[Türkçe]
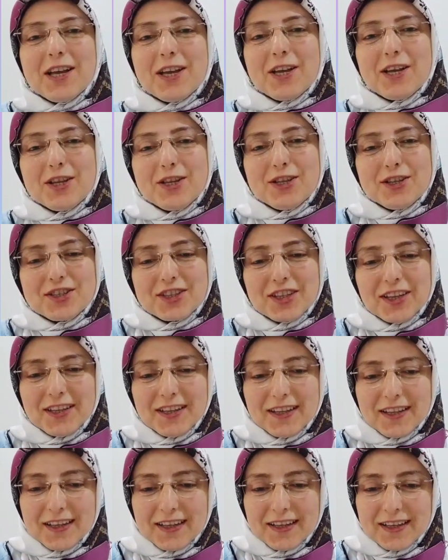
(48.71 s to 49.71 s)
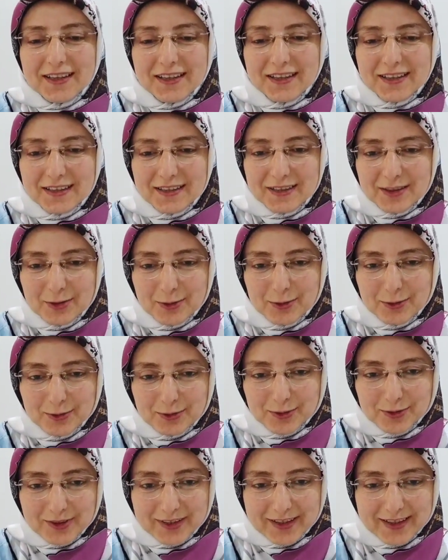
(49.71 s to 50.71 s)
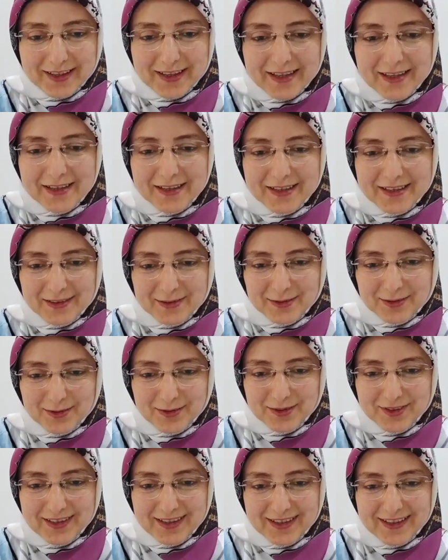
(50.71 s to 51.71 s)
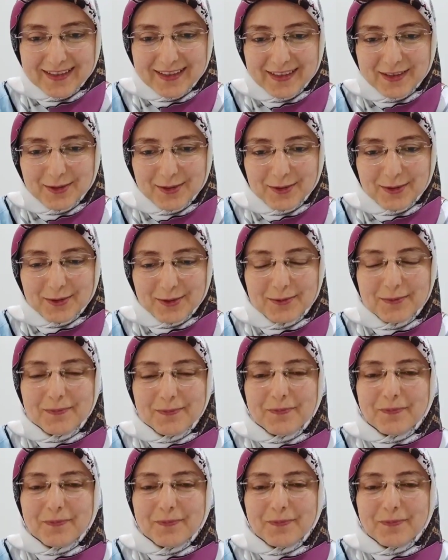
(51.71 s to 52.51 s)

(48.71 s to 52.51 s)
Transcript: İnşallah olur diye niyet ediyorum.